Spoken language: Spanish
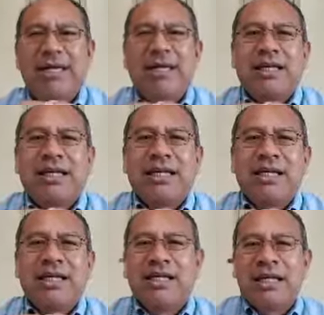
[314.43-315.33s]
que
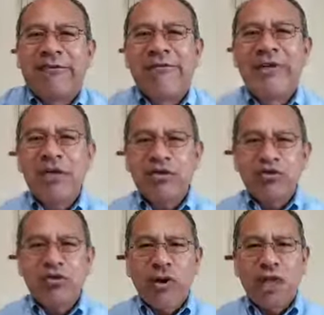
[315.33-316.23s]
necesita abrir
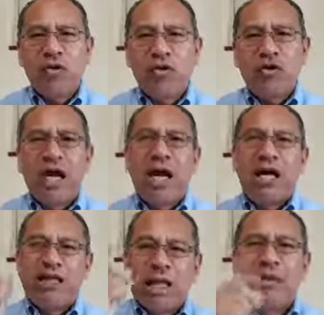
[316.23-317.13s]
su corazón
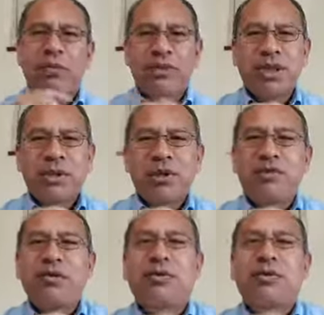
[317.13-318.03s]
hacia la voz de
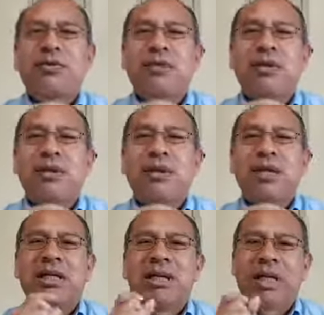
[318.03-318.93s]
Dios?
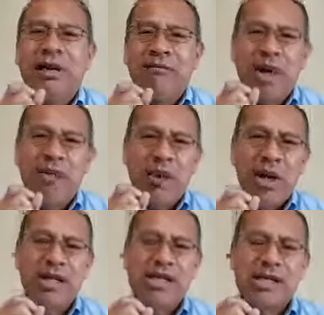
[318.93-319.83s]
estaré hablando a
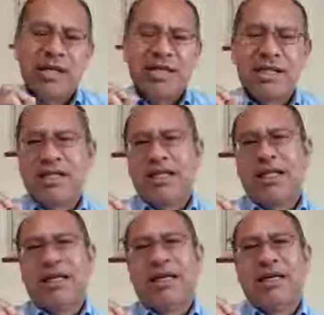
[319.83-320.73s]
alguien que
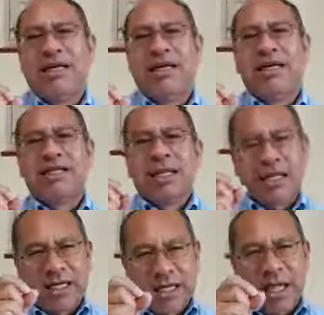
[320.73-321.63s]
necesita
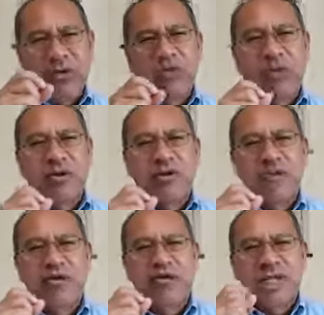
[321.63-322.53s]
ser guiado por
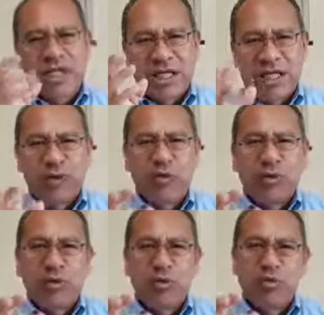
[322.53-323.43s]
Dios, dirigido
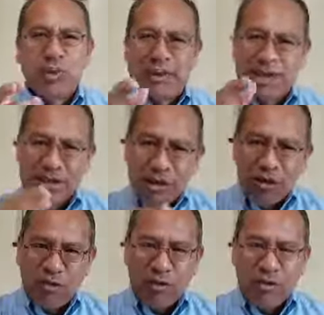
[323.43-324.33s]
por Dios,
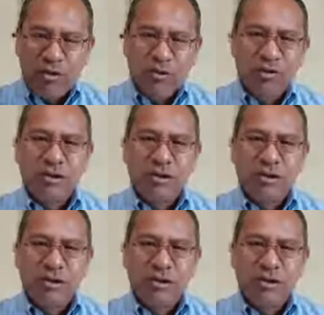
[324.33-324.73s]
bendecido por Dios.